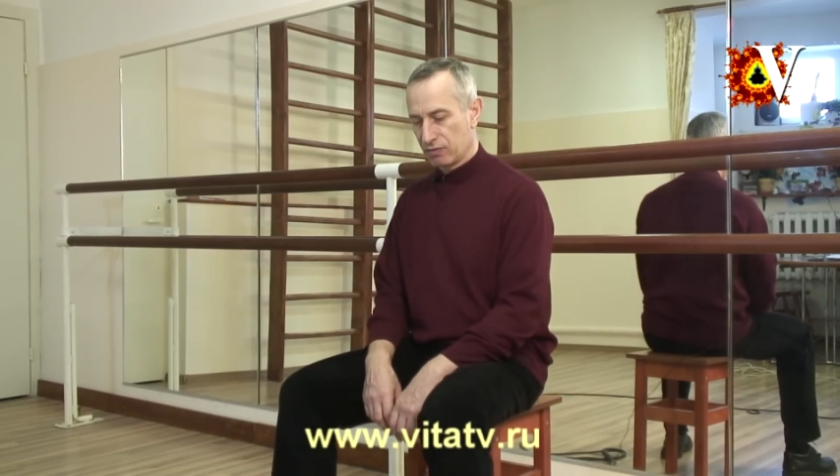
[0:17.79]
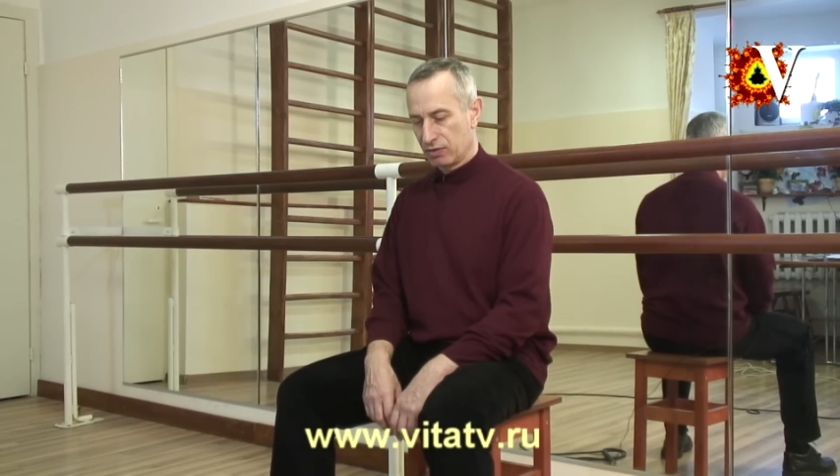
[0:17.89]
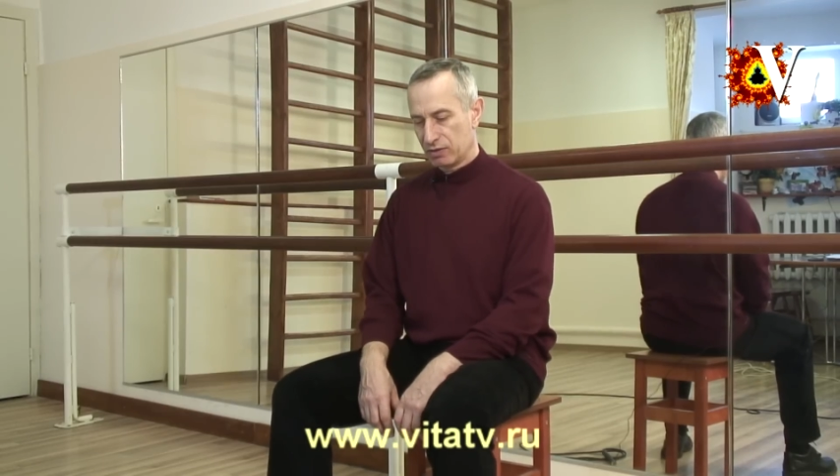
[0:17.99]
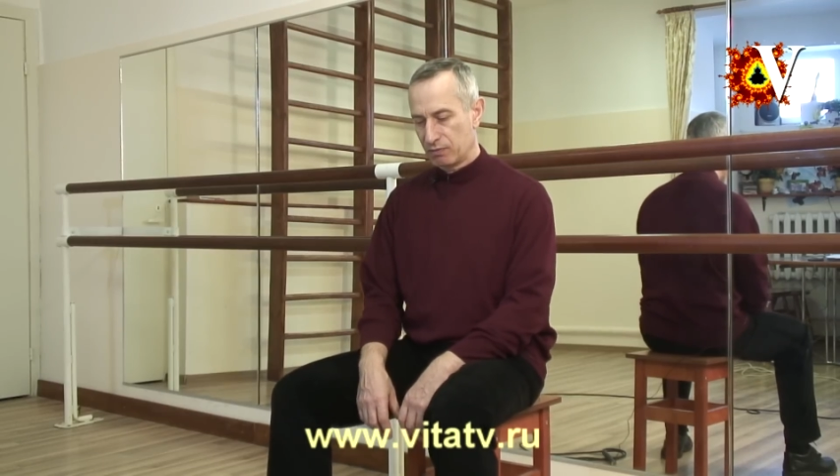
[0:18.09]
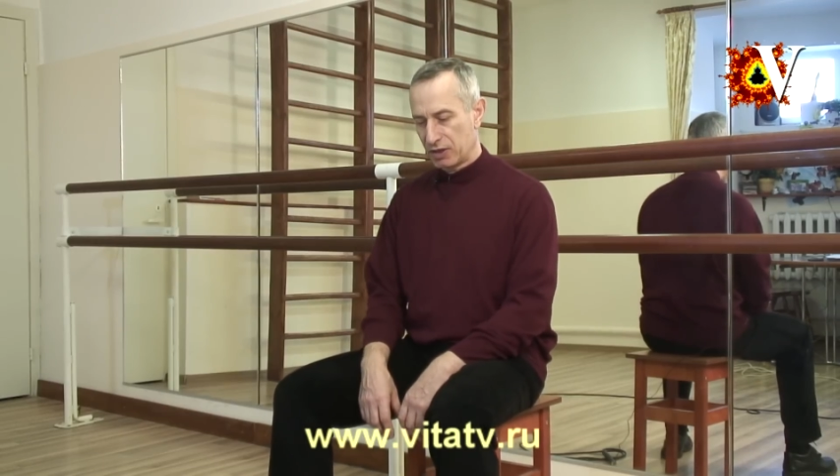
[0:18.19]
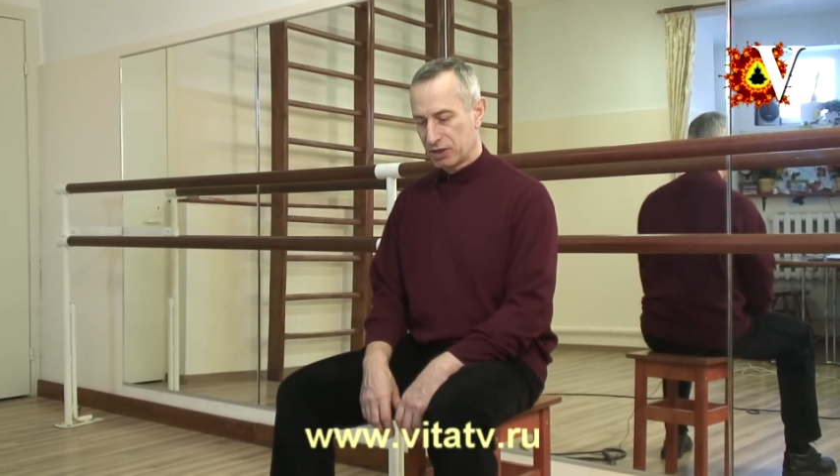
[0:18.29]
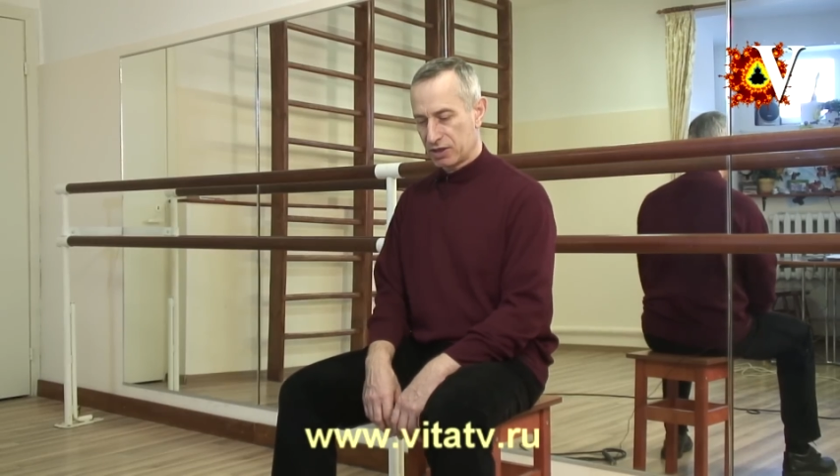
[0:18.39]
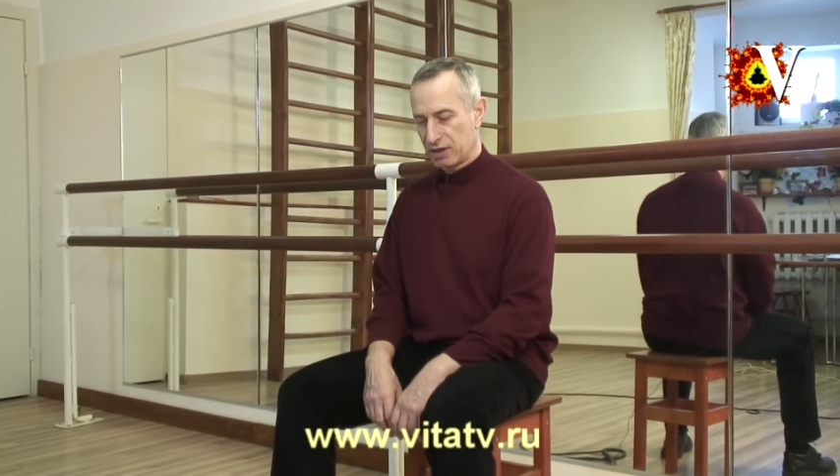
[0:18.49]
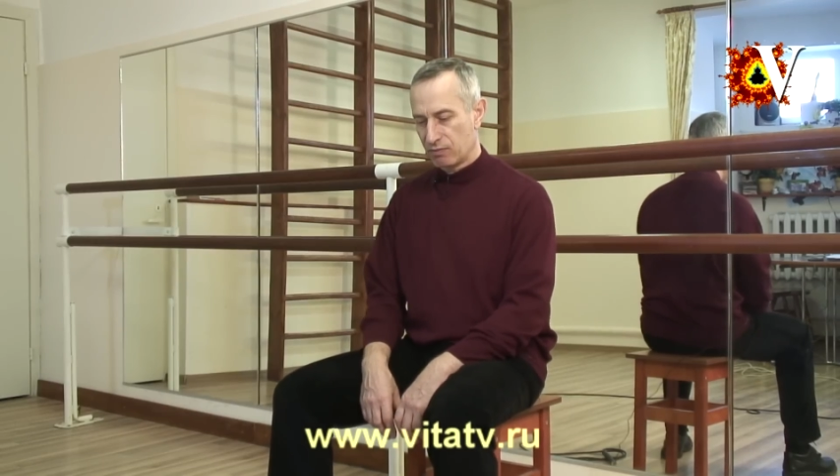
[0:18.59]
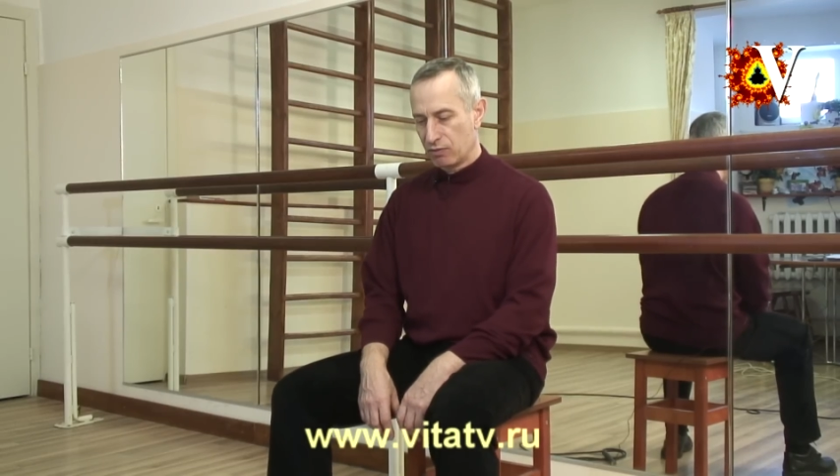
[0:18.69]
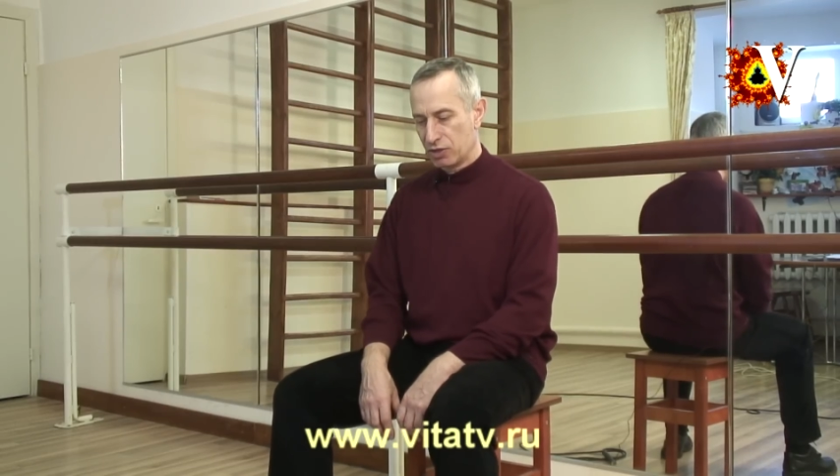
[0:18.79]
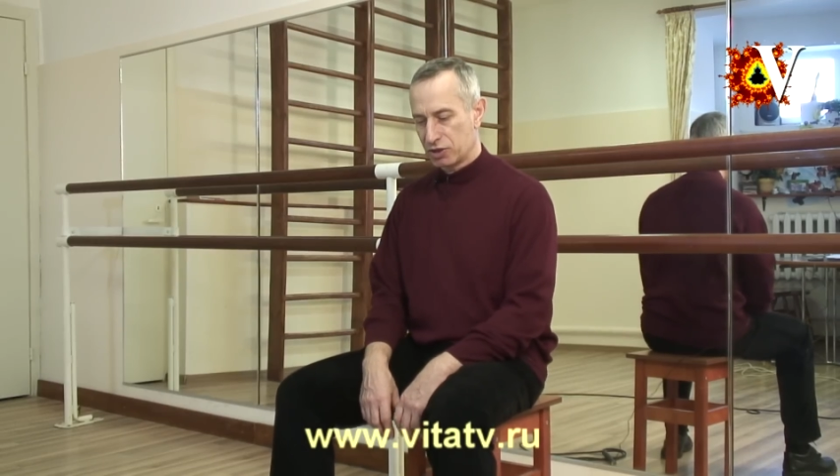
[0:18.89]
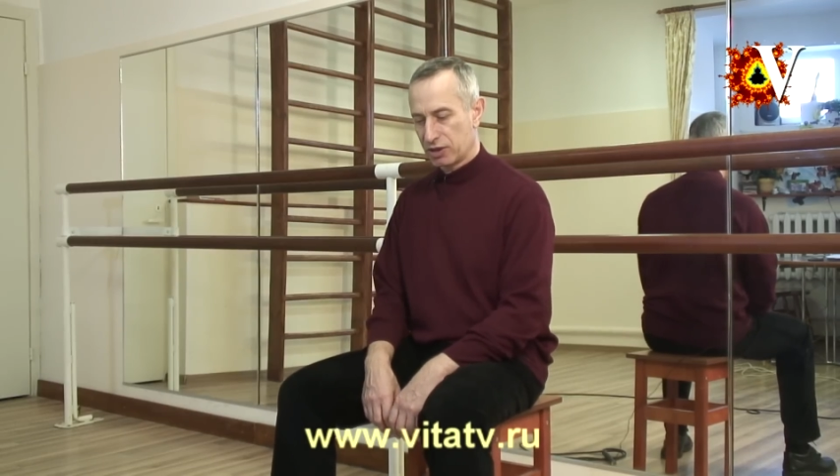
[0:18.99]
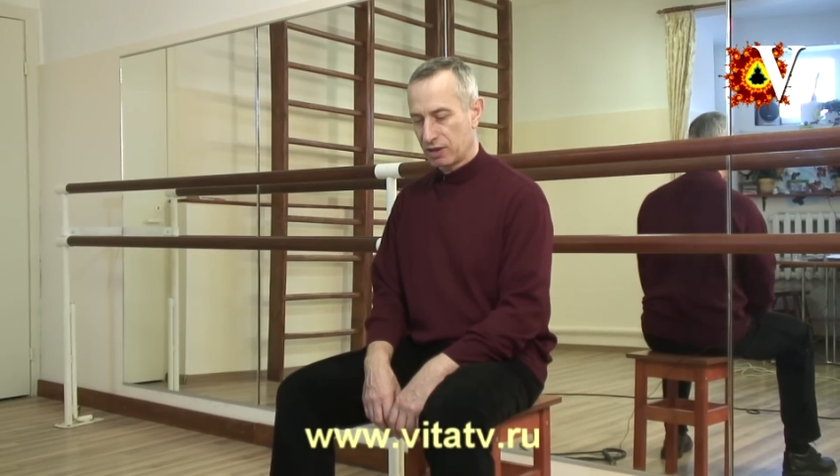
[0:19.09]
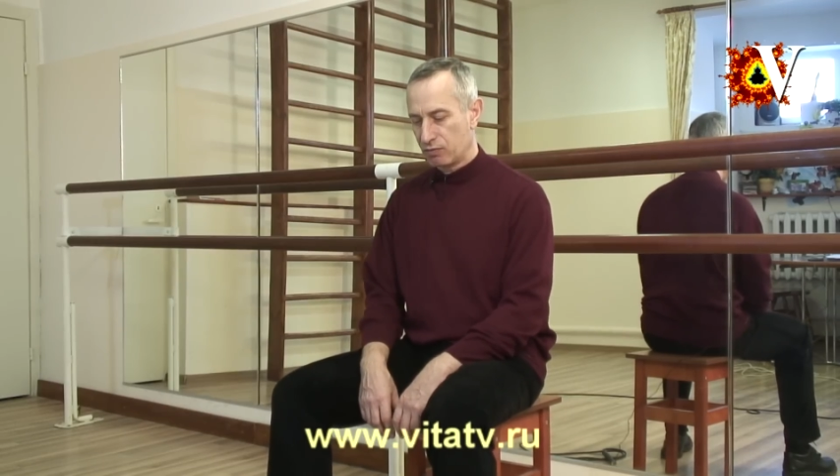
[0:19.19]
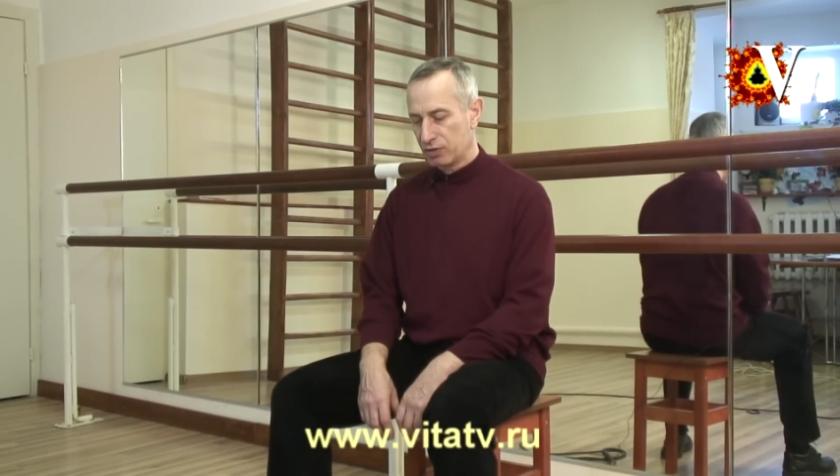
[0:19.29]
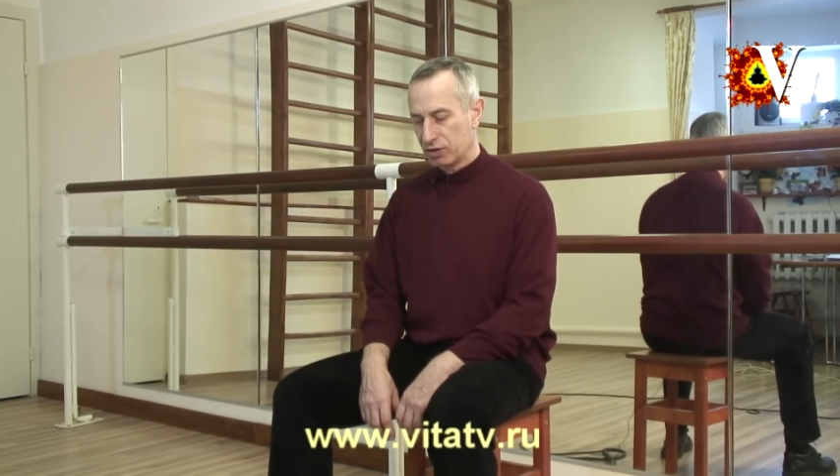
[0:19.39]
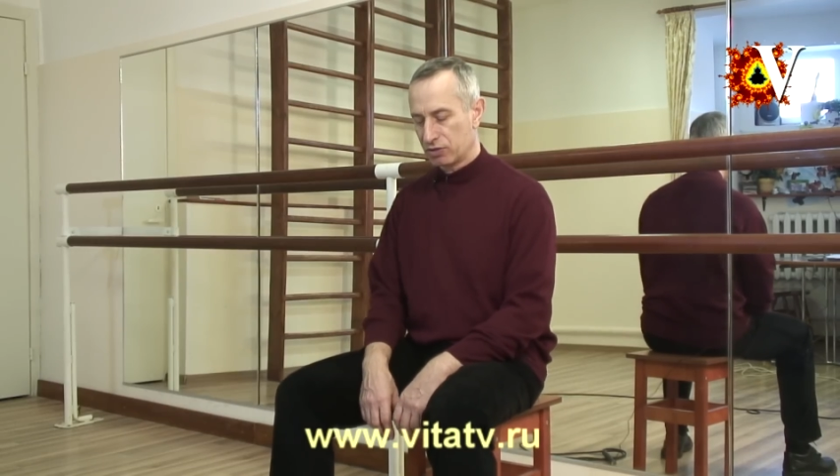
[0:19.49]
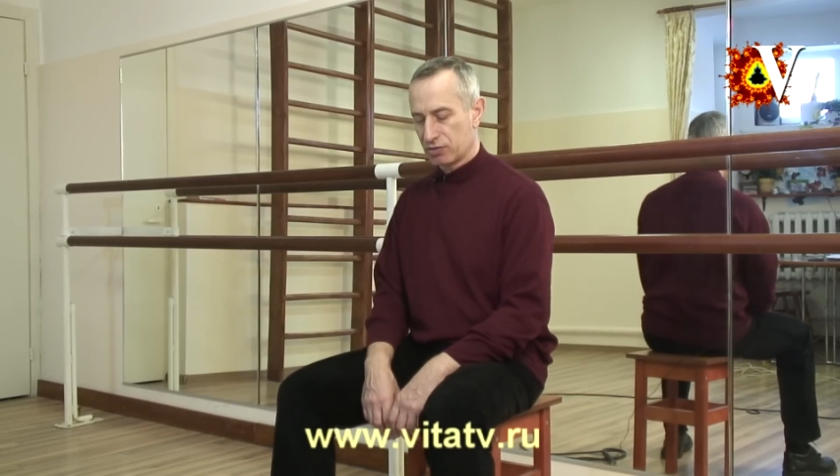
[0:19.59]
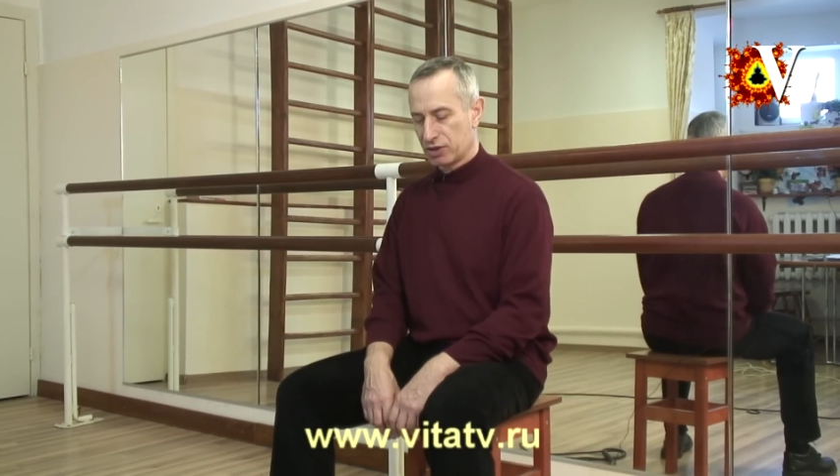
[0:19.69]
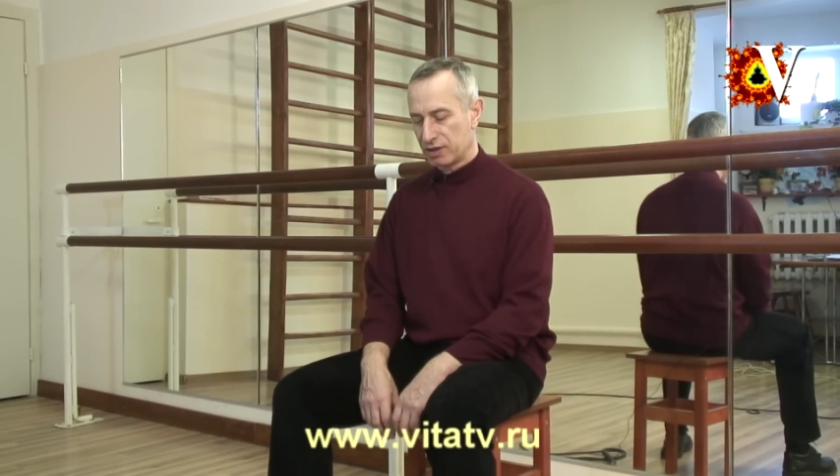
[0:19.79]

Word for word: Вот пошли больше работать уже